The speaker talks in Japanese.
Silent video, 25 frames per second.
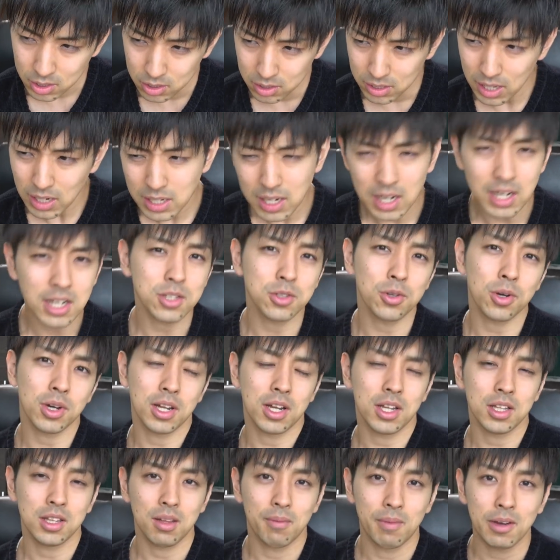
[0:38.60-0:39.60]
何話そうか
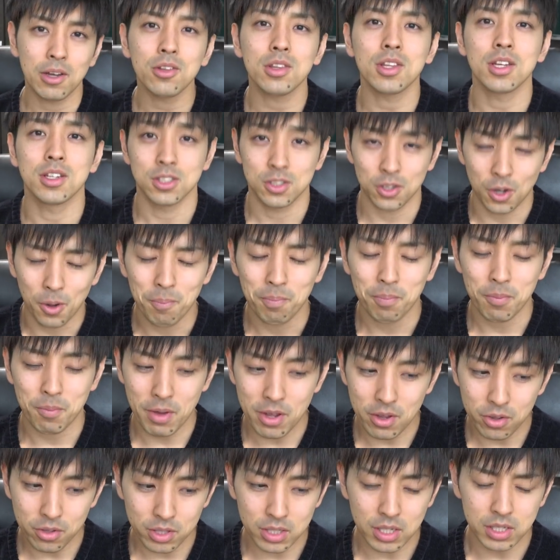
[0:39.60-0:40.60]
なって迷ったんですよ。
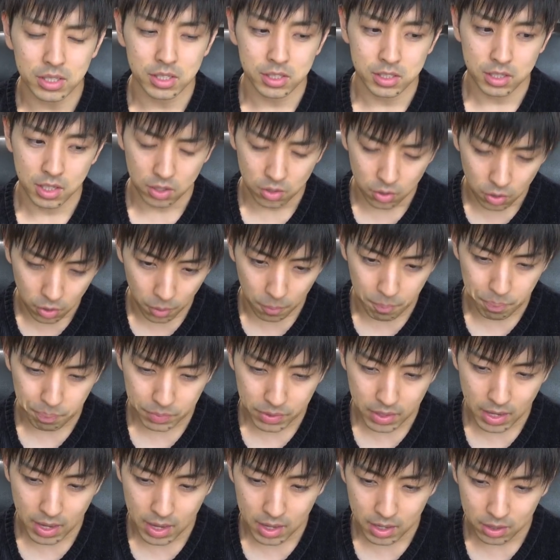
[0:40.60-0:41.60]
迷ったんですけど、
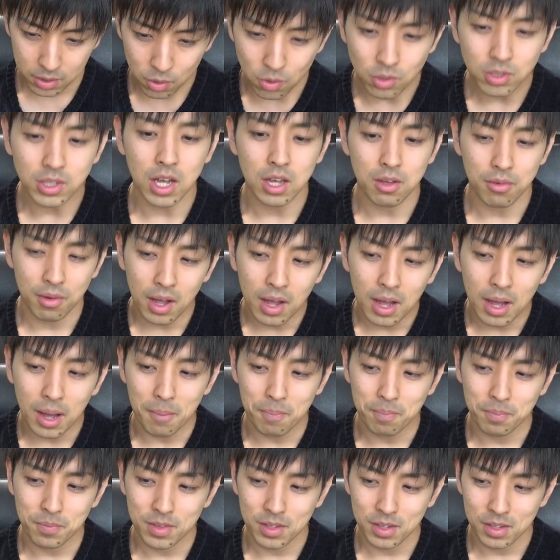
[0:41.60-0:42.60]
で、今回
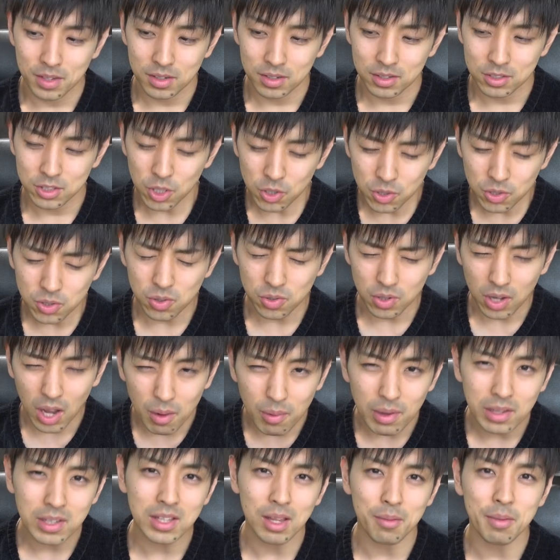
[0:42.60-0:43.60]
は、ちょっと
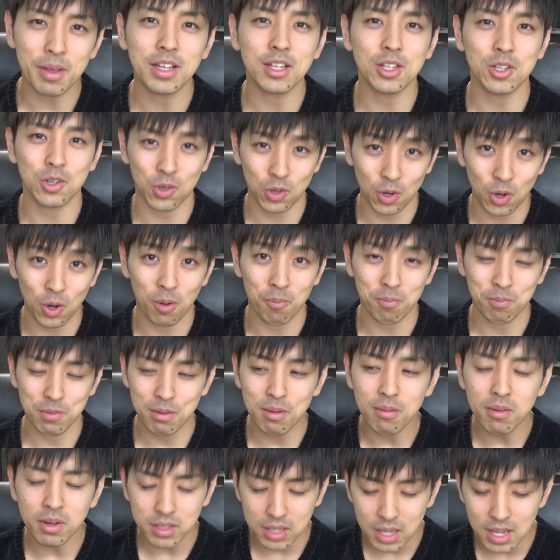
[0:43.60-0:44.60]
変わった勉強法。
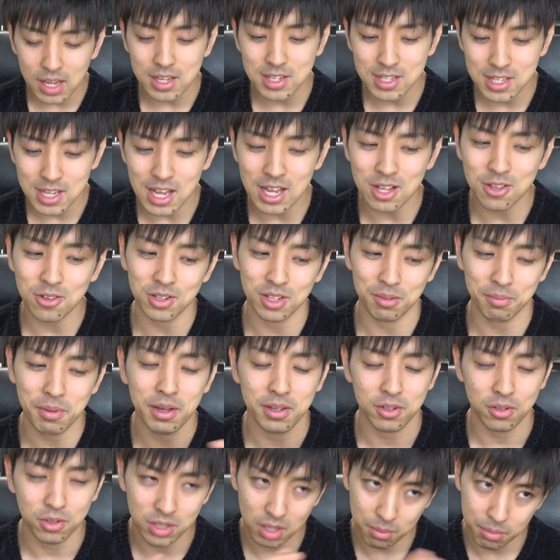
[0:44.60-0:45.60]
今まで生徒にま
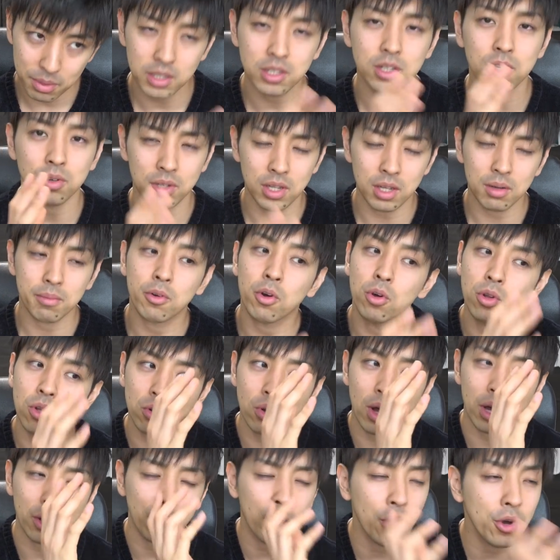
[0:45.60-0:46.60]
あいろんな勉強法ね、こ
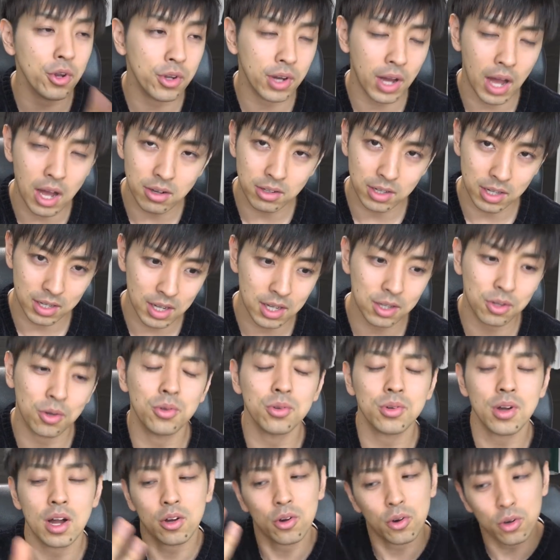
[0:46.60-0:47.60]
の子はこういうのが合うかな、こ
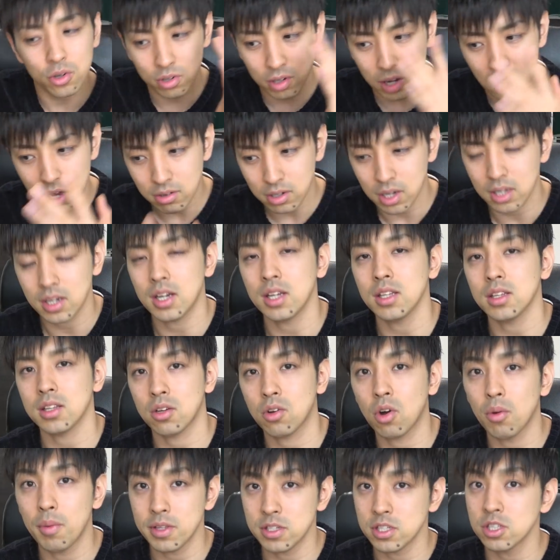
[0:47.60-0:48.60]
の子はこういうのが合うかなっ
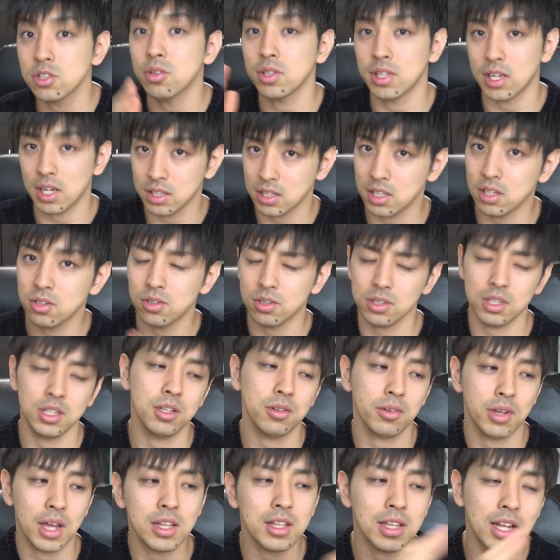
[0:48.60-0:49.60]
て個別指導でやってる時
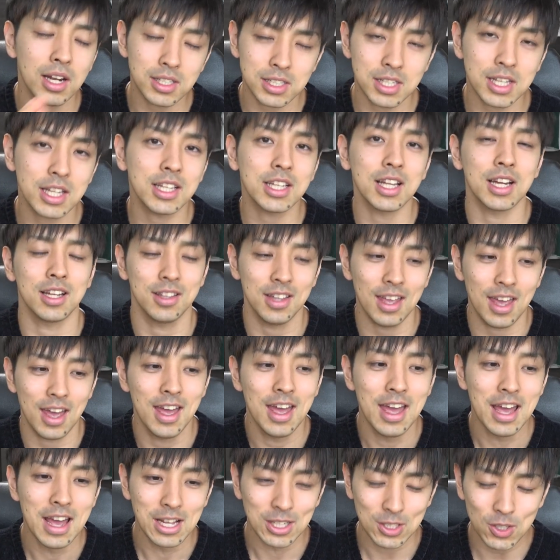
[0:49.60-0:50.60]
にこうやってやらせてきたん
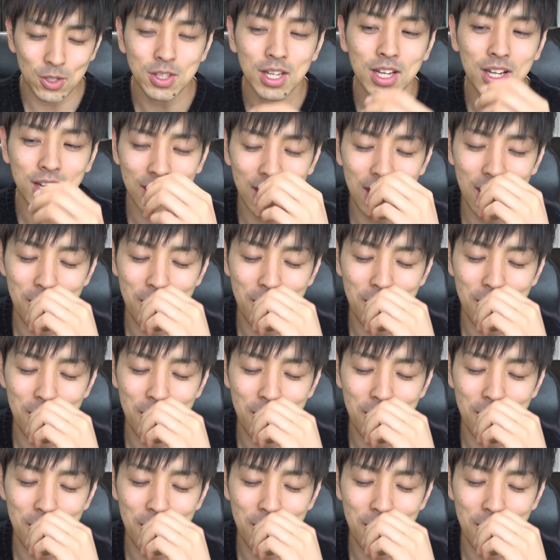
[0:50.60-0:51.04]
で、その中